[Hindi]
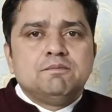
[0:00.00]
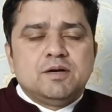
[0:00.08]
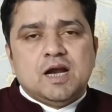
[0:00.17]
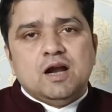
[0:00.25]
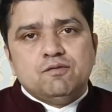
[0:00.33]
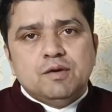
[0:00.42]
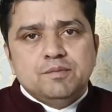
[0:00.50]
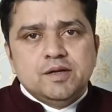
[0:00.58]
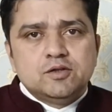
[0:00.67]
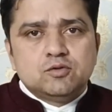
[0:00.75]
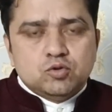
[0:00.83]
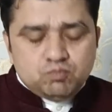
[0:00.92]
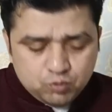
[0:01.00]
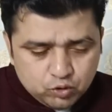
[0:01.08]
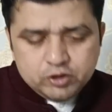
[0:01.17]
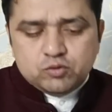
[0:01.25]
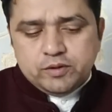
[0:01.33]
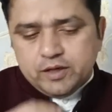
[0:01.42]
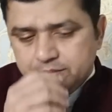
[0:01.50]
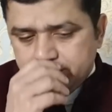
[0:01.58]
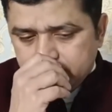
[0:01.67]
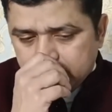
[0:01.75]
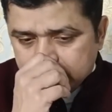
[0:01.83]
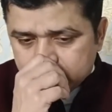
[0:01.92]
पठान फिल्म में पूरी दुनिया
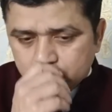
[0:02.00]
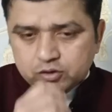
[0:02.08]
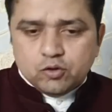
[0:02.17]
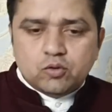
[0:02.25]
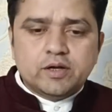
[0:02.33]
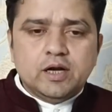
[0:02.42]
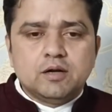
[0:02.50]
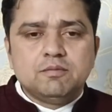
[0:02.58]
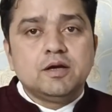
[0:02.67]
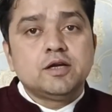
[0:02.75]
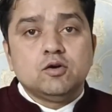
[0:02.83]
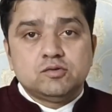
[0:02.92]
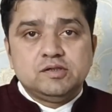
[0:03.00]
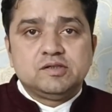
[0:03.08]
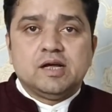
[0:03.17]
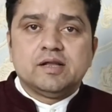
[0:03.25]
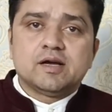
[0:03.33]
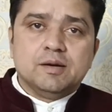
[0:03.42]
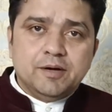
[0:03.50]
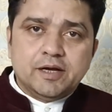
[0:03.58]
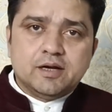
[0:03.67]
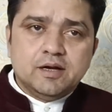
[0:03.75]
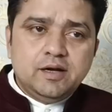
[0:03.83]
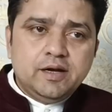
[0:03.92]
में 800 करोड़ के लगभग या उससे ज़्यादा कमाई
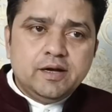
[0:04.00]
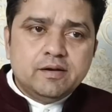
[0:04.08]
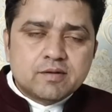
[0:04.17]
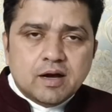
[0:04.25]
कर ली है